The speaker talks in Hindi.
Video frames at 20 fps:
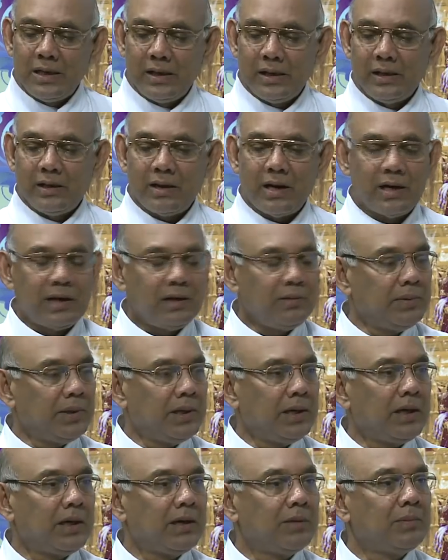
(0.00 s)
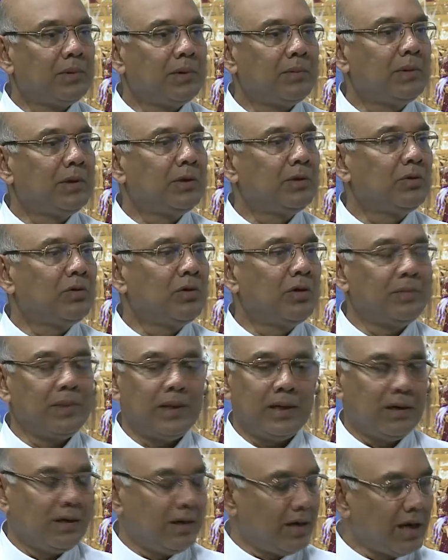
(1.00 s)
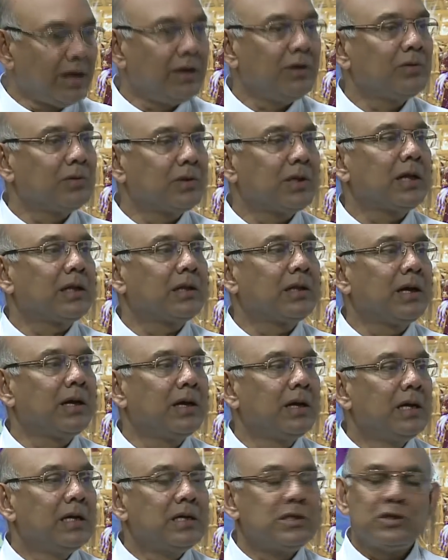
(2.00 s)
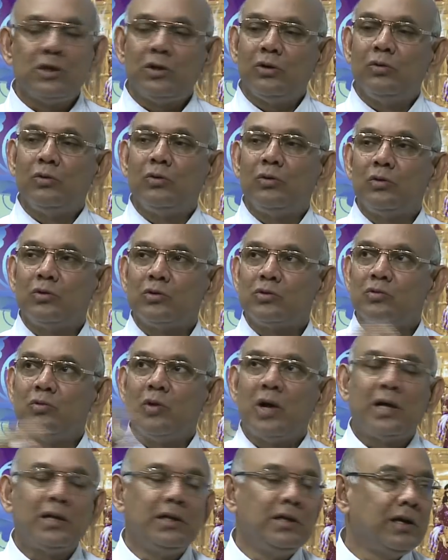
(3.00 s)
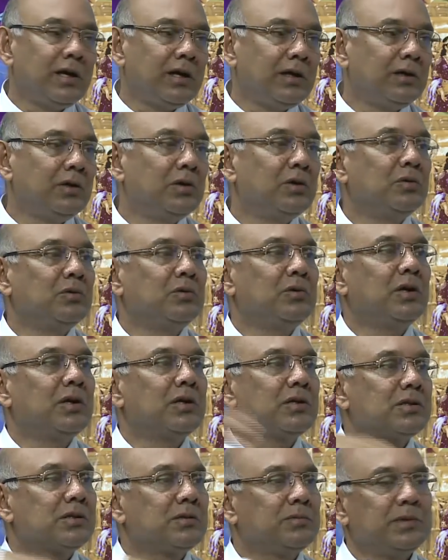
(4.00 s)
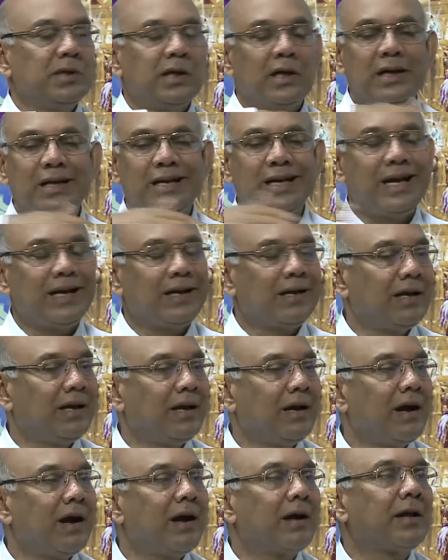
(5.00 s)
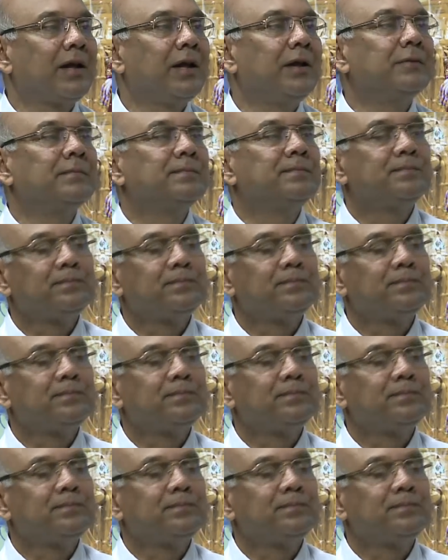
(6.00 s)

लेकिन खाने पीने का प्रबंध तो हमें करना ही होता था चलो उनको सुला दिया इधर उधर सब जगह टेंट लगा के